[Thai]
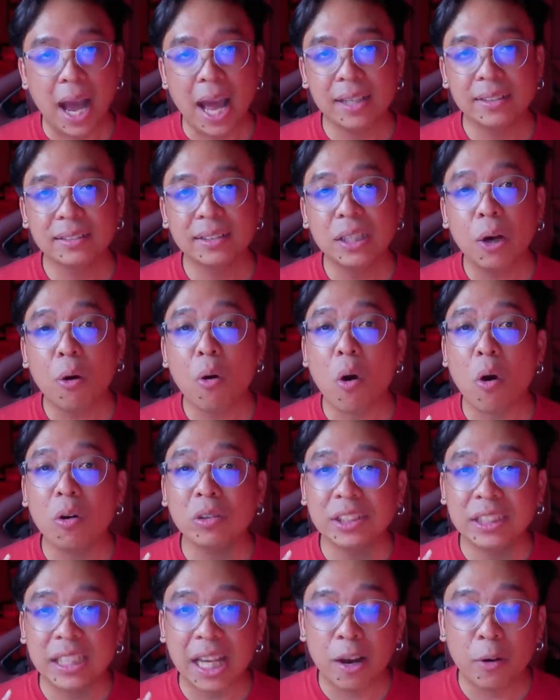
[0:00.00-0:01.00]
คัญเจ้าของ
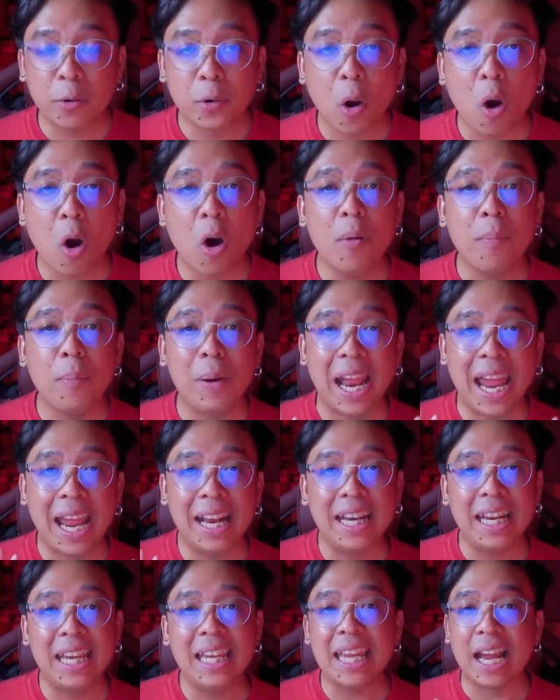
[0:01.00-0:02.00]
เสียงร้องเพลง
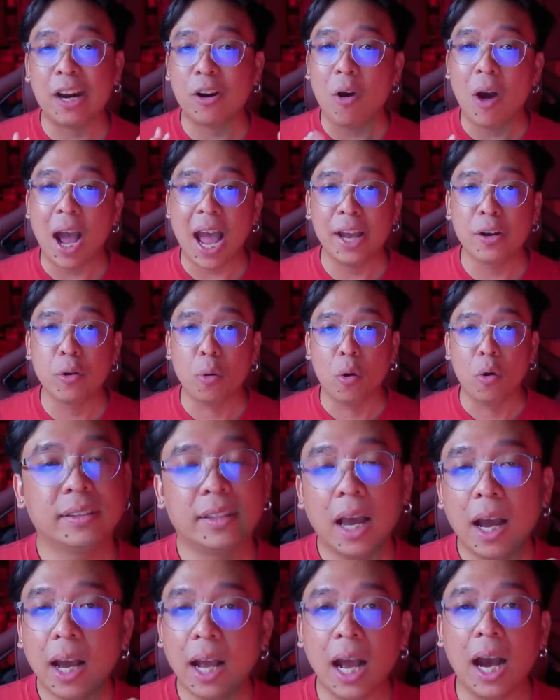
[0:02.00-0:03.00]
นี้อย่างน้องอาโด
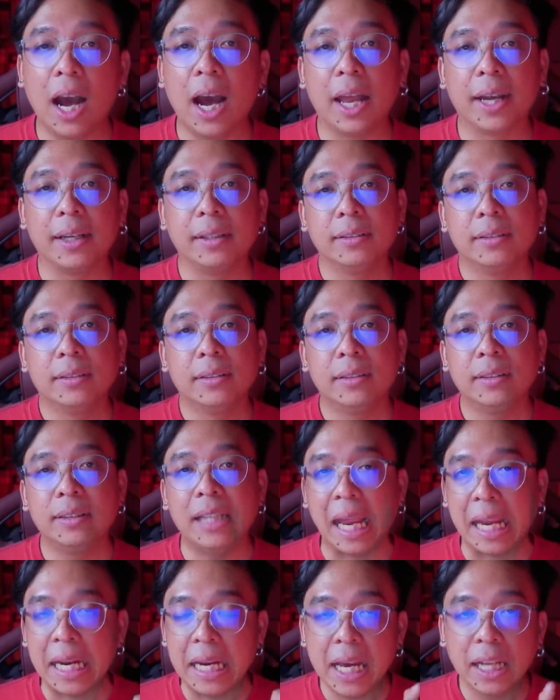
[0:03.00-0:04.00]
เธอเกิด
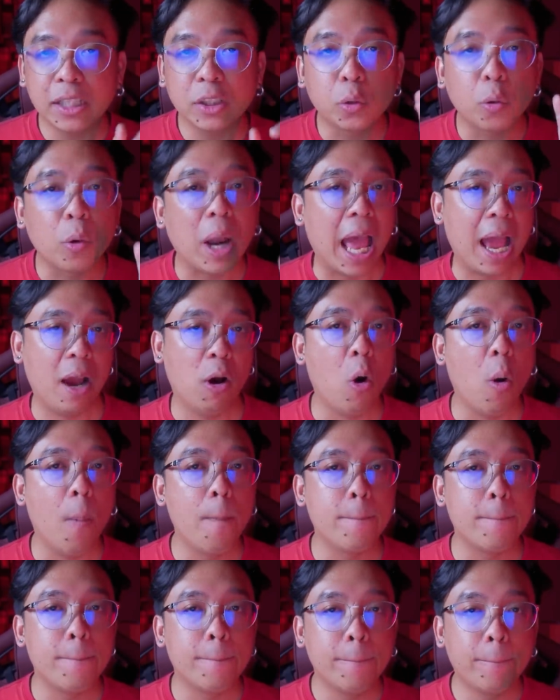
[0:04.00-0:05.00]
ในเดือนตุลาคม
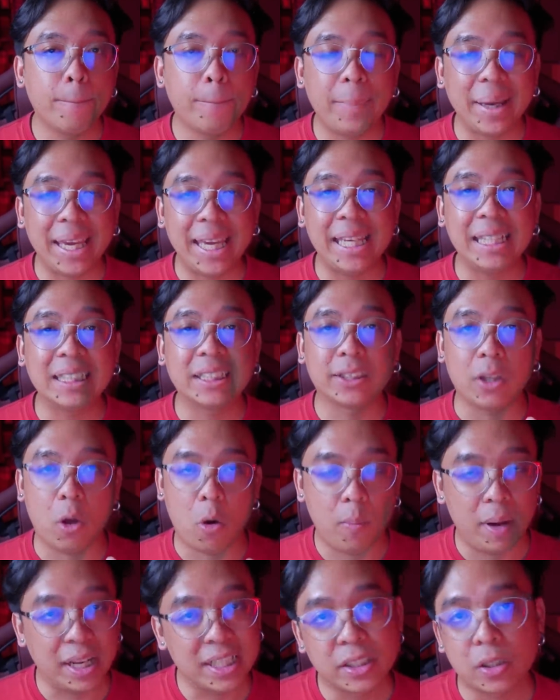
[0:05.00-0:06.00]
ปี
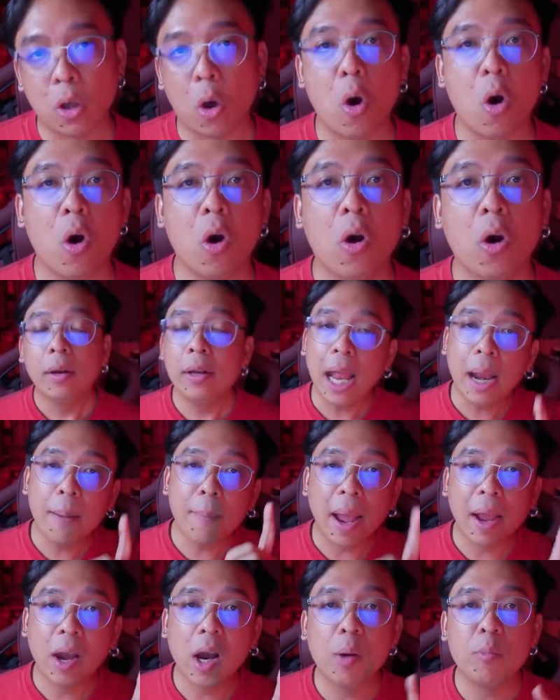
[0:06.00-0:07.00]
2002 นั่น
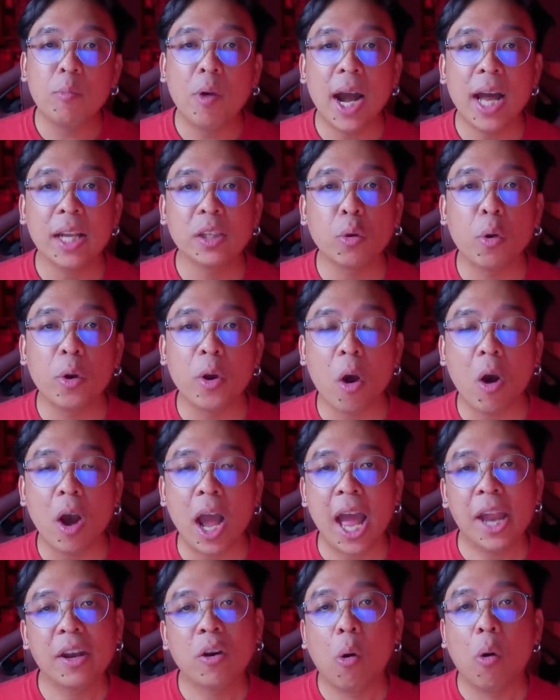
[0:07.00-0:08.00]
หมายความว่าตัวน้อง
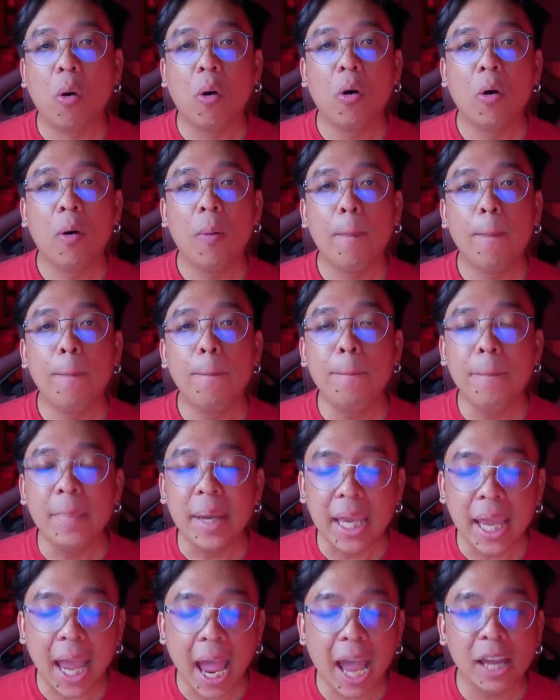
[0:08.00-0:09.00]
อาโด
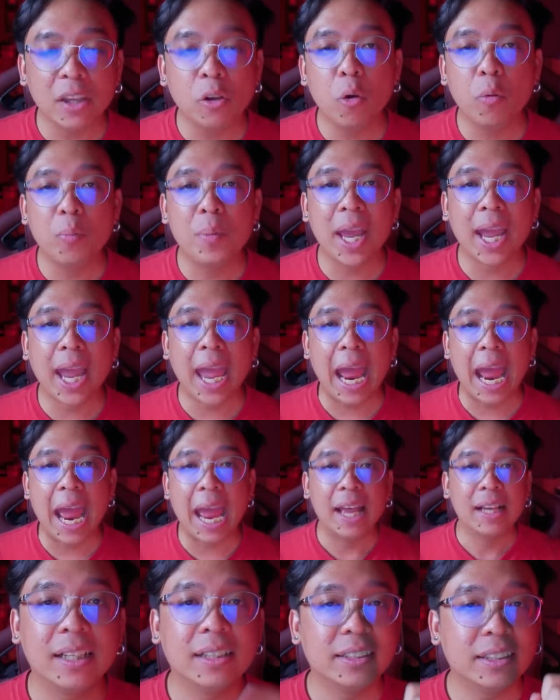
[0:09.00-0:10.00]
มีอายุเพียงแค่
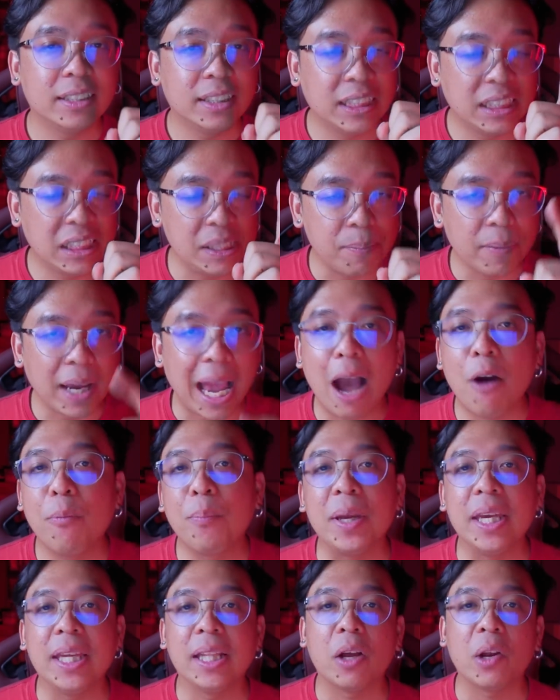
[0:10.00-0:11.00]

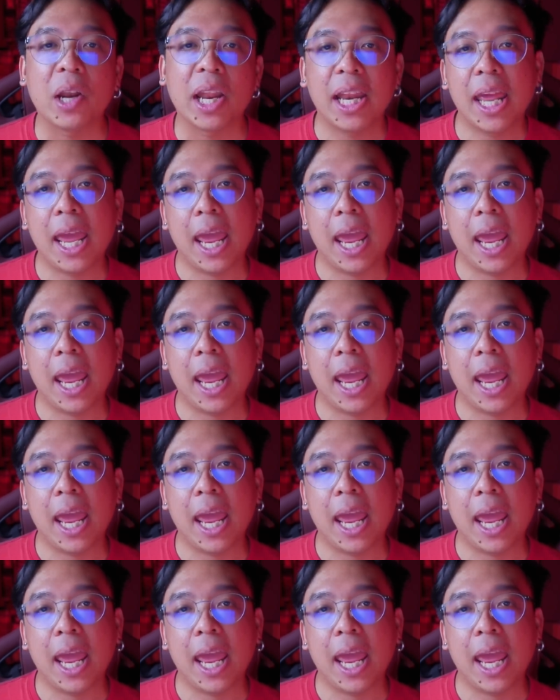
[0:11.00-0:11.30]
19 ปีเท่านั้น